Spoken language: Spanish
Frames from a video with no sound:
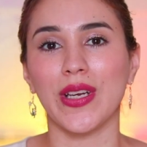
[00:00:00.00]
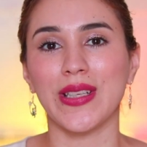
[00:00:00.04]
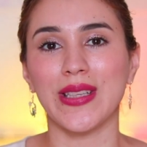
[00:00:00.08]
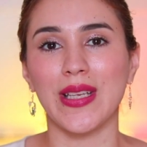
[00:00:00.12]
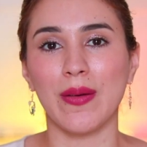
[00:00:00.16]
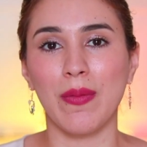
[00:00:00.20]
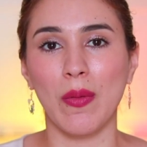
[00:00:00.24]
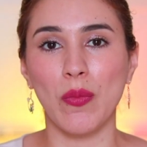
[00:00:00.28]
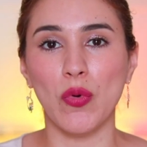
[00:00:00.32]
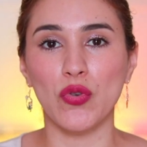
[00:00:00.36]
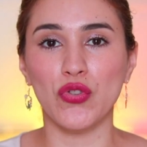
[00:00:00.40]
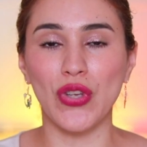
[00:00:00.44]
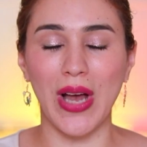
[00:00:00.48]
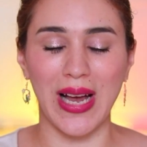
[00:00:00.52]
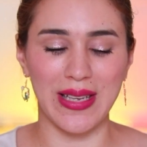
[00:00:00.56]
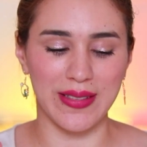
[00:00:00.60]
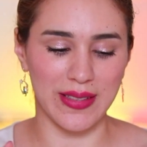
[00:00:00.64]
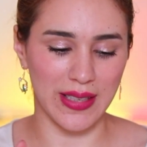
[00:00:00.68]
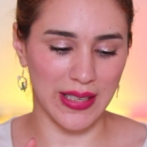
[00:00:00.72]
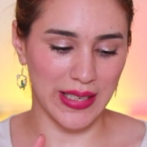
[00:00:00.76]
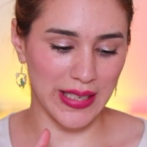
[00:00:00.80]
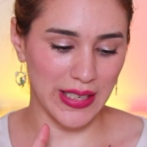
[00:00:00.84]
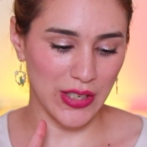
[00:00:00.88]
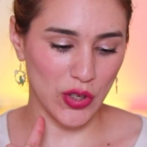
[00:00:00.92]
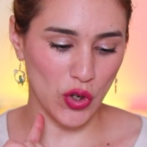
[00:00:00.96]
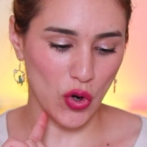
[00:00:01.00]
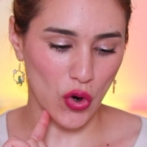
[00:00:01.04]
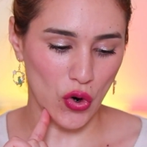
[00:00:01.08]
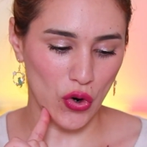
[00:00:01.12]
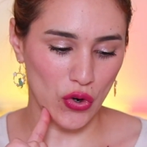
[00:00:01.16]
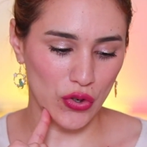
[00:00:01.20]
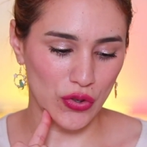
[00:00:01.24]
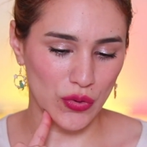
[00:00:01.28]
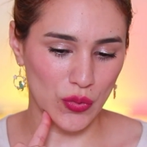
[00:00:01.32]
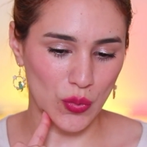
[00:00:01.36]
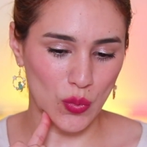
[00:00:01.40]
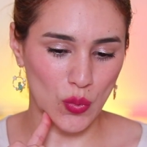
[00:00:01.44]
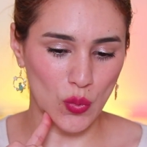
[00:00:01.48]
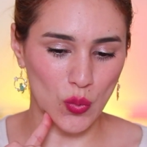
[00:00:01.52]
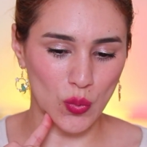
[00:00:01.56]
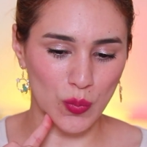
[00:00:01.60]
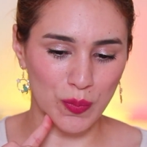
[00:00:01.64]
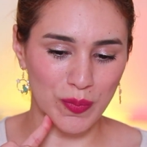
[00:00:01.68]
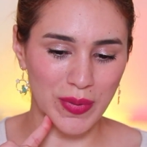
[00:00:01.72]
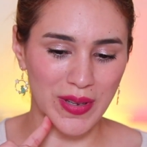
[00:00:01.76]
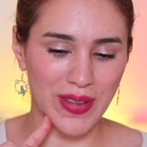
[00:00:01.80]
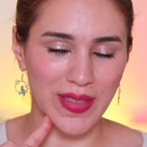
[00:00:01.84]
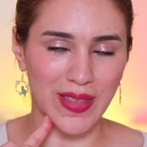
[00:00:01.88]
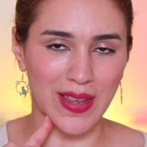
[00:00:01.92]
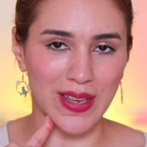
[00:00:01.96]
gente, vamos a seguir con
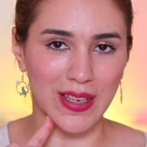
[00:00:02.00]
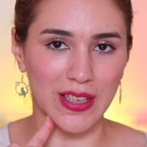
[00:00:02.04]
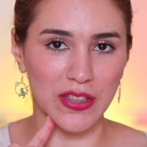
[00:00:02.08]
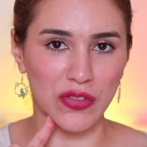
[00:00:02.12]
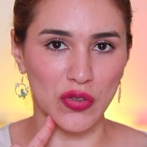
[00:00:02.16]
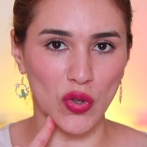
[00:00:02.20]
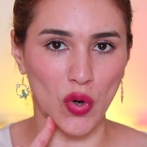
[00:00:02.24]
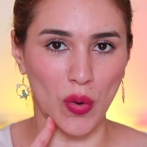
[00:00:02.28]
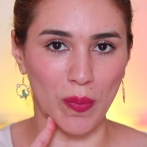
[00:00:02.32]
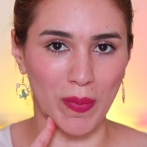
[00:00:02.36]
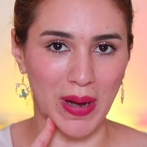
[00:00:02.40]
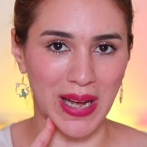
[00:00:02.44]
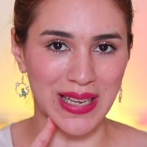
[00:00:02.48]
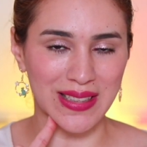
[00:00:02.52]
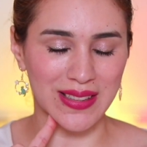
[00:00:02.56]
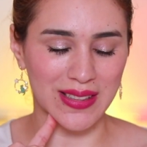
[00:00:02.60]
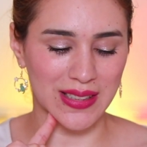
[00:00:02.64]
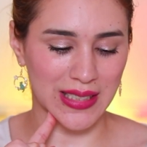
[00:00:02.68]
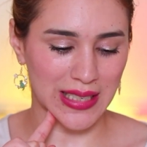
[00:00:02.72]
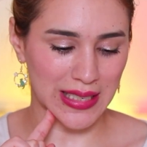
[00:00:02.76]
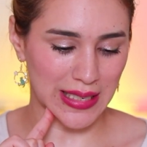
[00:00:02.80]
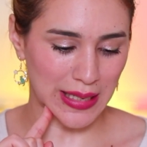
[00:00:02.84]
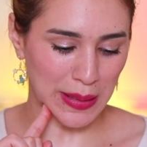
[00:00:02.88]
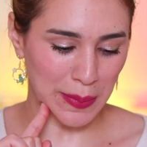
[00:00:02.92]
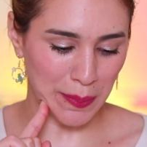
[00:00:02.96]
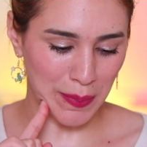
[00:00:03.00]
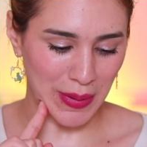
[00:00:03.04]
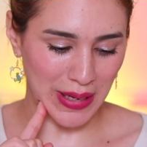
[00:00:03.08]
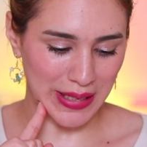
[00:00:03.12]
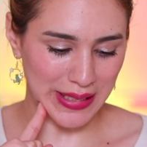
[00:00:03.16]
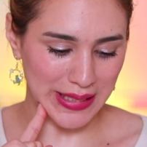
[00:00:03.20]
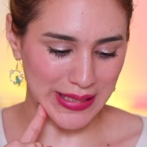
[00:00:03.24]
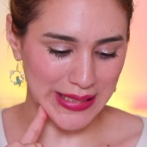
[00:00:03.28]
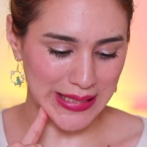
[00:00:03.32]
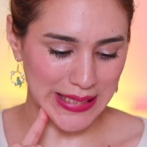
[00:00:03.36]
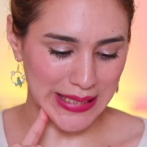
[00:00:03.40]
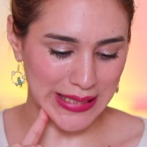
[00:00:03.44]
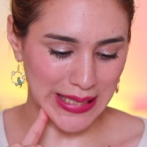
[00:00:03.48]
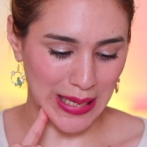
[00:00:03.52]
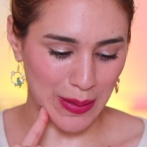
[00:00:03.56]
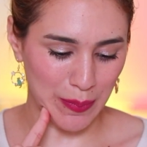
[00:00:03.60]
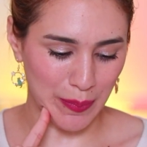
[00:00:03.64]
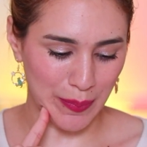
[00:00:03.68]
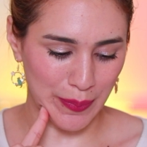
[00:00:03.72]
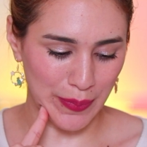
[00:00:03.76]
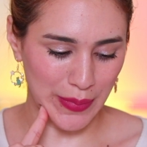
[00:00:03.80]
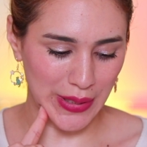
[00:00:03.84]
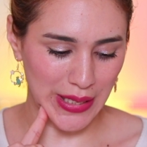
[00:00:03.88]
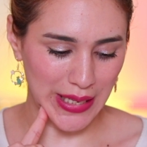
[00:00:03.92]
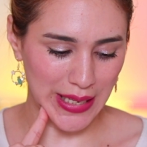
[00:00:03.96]
un videito más. ¿Qué les parece?
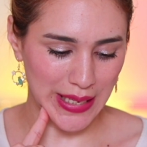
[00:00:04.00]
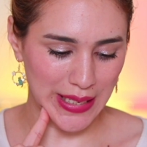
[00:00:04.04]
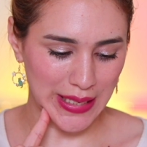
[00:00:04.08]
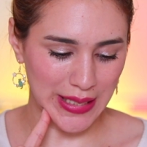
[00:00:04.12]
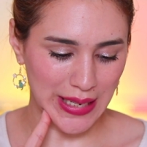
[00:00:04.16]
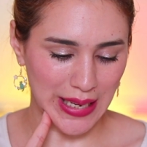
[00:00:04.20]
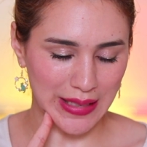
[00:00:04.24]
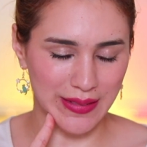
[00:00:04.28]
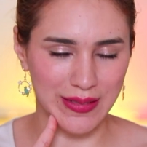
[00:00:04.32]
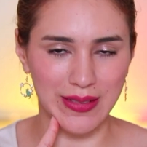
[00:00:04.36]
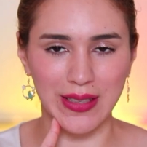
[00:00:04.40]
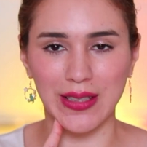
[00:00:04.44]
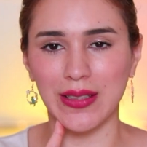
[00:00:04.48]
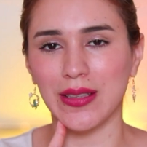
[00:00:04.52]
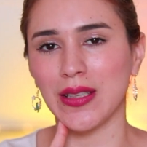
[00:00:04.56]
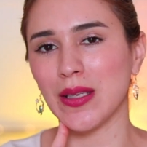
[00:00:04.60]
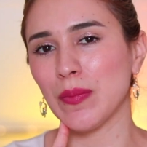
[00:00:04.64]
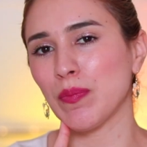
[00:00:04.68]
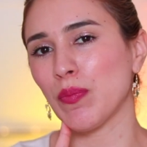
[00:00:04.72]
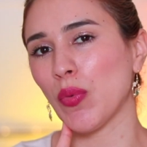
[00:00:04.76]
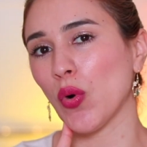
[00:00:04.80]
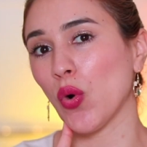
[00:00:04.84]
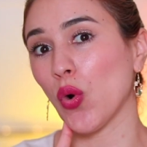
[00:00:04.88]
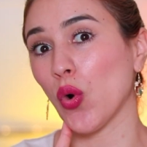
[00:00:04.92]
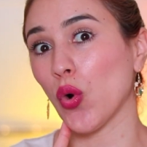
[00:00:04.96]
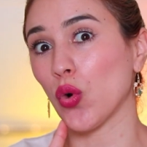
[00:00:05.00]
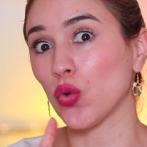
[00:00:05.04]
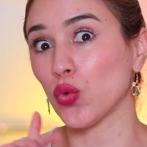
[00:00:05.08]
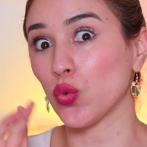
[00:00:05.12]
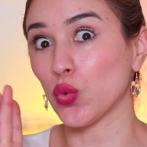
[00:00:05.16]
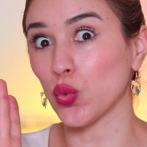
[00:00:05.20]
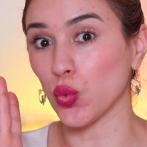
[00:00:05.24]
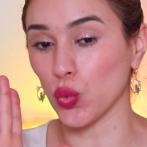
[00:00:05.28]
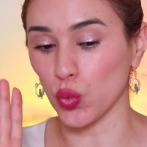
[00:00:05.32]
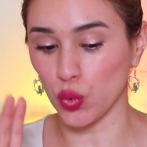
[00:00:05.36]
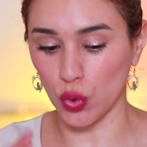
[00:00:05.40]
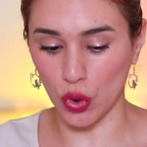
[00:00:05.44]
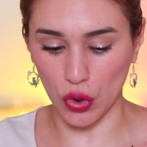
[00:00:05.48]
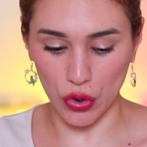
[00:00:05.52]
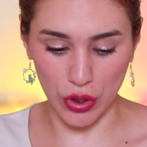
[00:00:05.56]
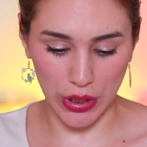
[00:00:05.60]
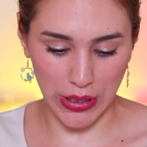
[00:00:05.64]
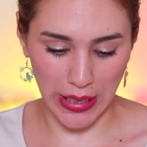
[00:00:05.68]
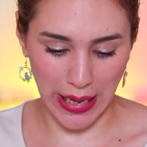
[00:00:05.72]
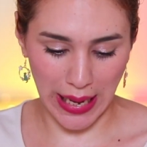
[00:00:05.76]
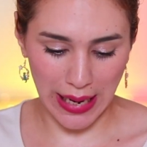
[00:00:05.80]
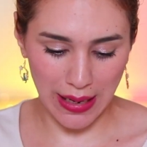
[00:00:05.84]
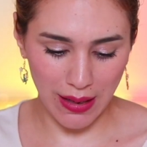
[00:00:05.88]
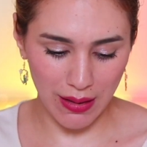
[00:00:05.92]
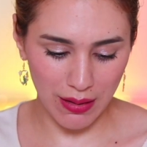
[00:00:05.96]
También así tipo
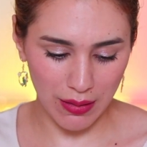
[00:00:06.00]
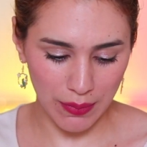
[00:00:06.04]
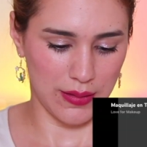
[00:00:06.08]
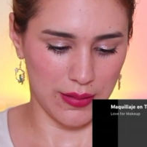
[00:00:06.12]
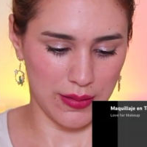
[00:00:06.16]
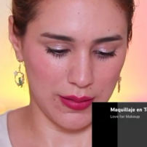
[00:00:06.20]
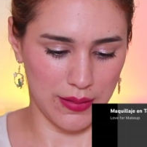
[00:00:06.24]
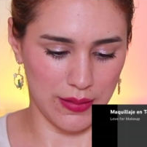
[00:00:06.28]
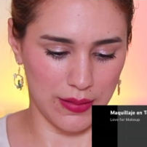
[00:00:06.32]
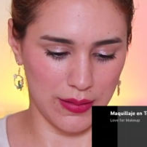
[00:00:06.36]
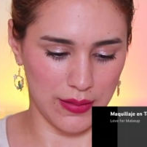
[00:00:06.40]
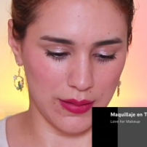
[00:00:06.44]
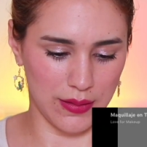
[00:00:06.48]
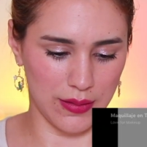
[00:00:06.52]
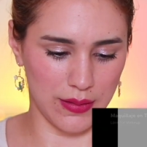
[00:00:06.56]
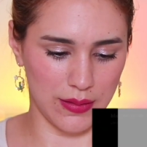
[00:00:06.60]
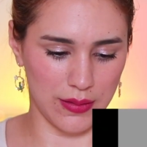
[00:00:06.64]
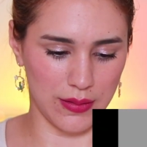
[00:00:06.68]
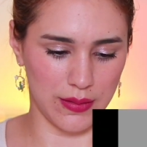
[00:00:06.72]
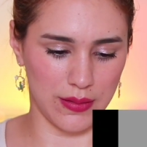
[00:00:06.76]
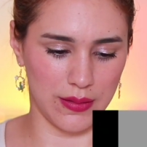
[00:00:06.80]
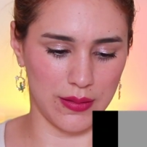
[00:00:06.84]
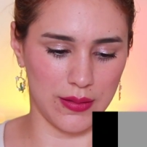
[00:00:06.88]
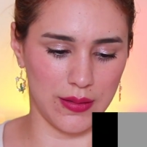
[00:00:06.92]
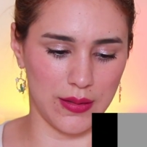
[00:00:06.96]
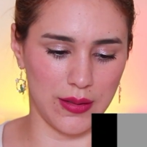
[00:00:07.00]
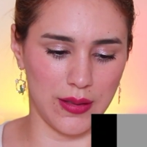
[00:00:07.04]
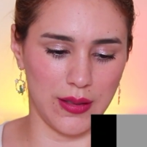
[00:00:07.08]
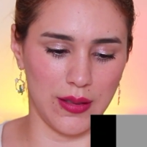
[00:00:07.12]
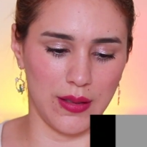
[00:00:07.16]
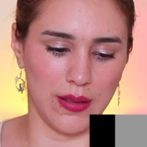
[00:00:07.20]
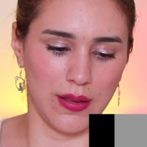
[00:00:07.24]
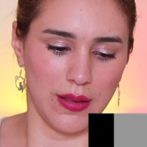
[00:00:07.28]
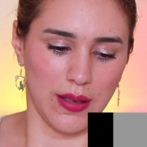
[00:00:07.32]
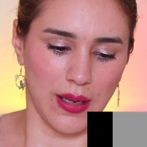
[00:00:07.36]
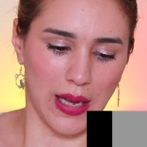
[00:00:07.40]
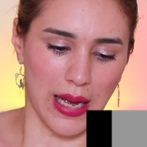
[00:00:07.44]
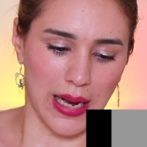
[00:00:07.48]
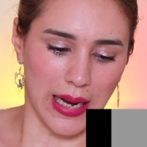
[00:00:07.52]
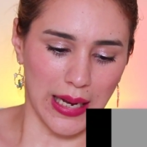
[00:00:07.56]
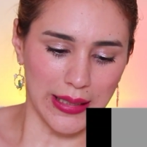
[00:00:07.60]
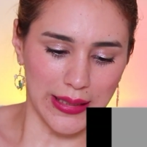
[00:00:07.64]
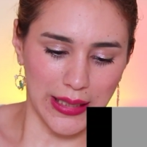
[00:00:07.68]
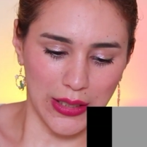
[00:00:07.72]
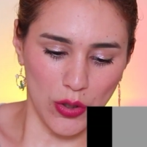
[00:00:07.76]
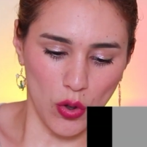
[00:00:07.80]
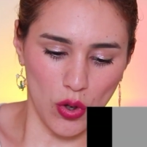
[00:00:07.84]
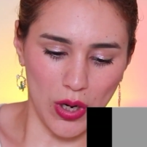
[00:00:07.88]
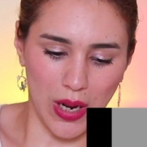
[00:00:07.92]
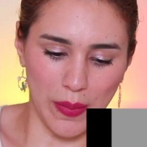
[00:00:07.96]
tutorial. Acá
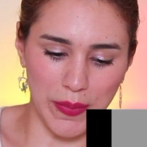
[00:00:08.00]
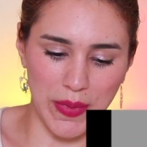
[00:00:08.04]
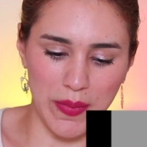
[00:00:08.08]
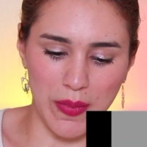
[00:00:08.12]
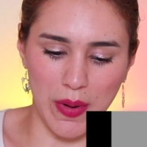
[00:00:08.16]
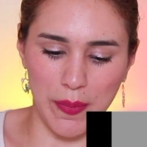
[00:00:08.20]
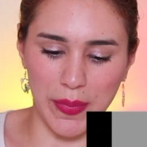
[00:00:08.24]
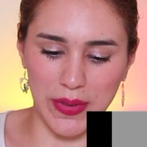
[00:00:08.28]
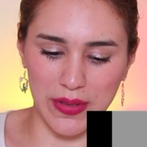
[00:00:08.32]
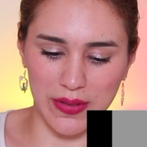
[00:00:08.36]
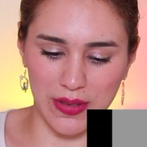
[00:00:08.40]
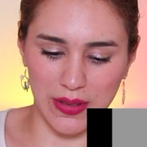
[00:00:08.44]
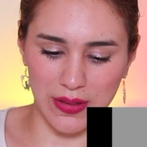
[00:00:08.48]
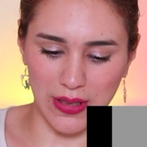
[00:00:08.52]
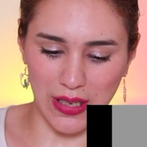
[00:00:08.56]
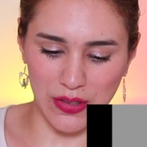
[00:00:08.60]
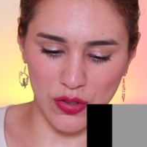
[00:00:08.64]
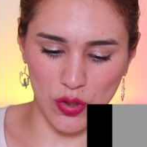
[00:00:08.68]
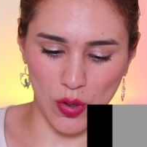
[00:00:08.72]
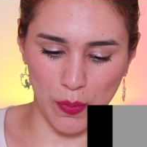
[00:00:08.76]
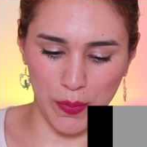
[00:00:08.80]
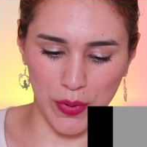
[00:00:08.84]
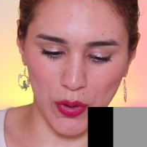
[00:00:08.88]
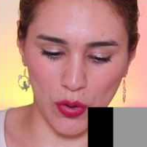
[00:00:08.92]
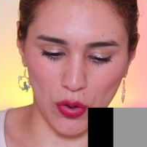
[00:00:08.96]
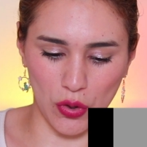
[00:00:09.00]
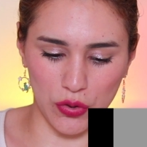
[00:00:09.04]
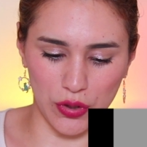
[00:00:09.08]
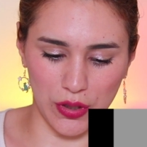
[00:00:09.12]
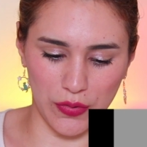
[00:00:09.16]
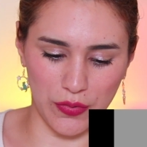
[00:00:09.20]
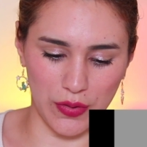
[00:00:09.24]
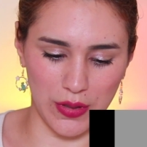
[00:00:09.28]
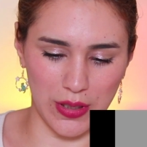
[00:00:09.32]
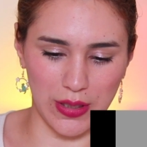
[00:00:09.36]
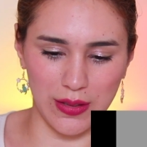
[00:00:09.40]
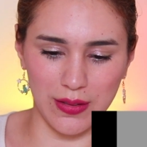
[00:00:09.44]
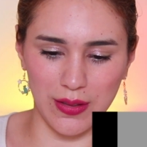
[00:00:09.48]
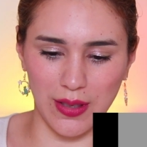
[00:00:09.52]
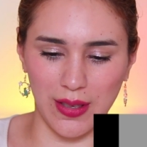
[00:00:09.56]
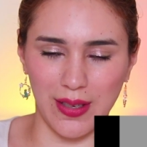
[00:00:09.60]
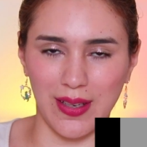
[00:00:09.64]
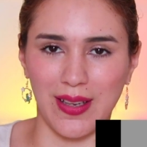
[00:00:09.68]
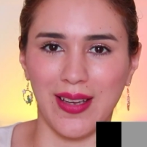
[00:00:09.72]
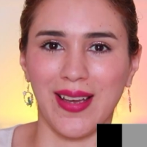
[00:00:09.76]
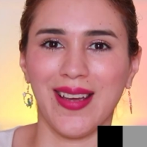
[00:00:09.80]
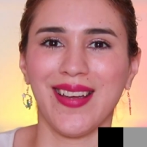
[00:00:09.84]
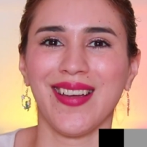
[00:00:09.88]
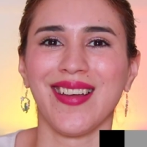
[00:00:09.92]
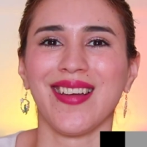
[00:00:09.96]
tengo la misma presentación, pero con
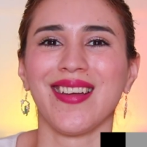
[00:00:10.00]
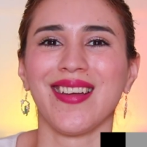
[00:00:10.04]
diferente